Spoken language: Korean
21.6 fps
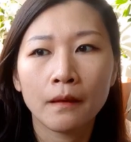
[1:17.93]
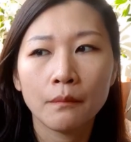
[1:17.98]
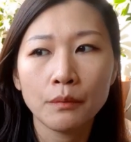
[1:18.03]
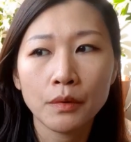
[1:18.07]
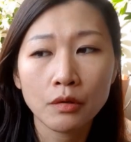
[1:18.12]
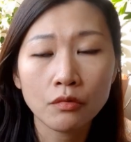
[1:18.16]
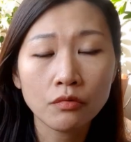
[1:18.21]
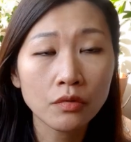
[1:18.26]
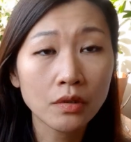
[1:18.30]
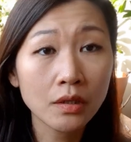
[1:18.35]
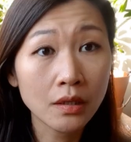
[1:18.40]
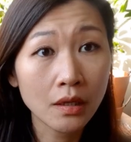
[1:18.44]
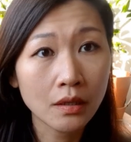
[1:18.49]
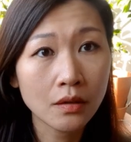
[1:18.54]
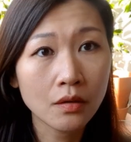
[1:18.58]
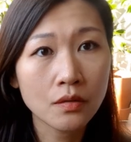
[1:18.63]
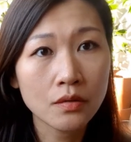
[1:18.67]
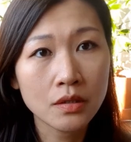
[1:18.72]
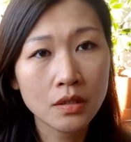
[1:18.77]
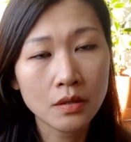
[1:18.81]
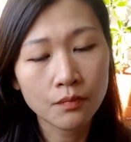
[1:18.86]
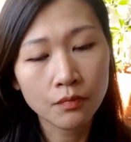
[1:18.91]

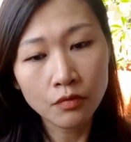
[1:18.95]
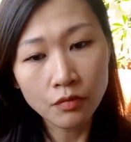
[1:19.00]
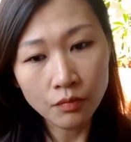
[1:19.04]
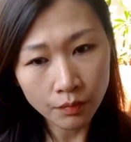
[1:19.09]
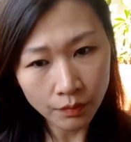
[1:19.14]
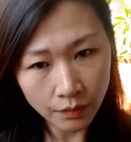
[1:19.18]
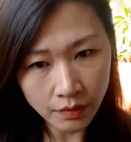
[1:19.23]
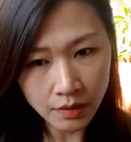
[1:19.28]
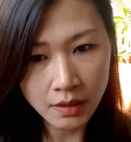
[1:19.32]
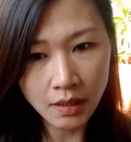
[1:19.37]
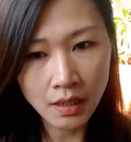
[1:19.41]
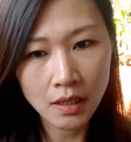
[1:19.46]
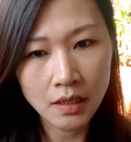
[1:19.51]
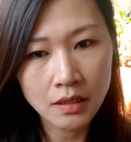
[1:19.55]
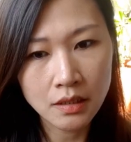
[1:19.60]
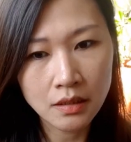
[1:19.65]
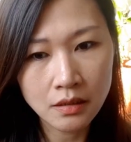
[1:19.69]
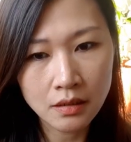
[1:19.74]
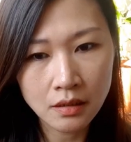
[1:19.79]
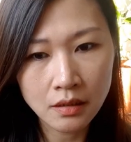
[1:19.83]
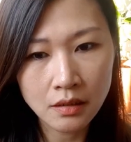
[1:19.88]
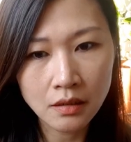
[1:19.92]
미국이라든지 북미에
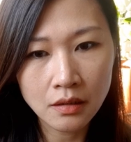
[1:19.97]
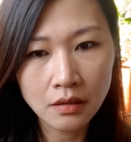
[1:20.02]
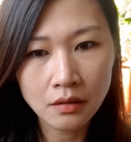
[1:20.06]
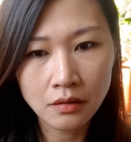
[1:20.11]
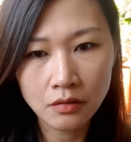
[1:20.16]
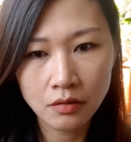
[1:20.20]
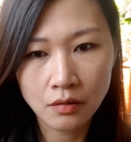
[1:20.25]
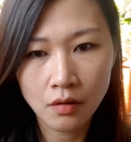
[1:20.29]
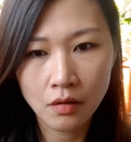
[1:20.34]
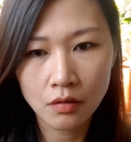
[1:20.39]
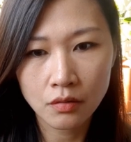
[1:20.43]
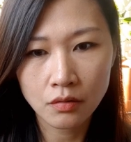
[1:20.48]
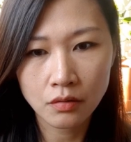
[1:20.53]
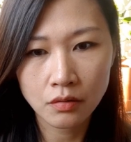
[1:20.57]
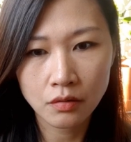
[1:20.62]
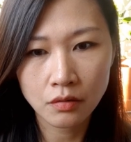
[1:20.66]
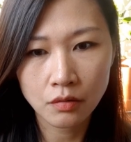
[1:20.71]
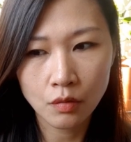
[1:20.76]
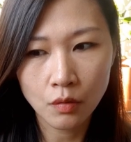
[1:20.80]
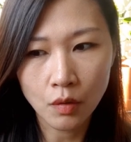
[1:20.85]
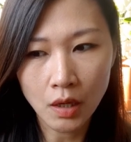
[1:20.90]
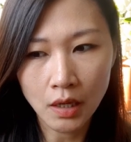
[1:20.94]
있는
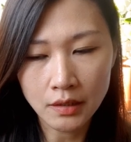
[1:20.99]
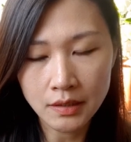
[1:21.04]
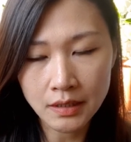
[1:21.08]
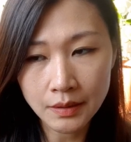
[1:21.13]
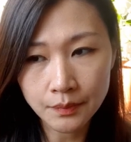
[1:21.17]
그런 과,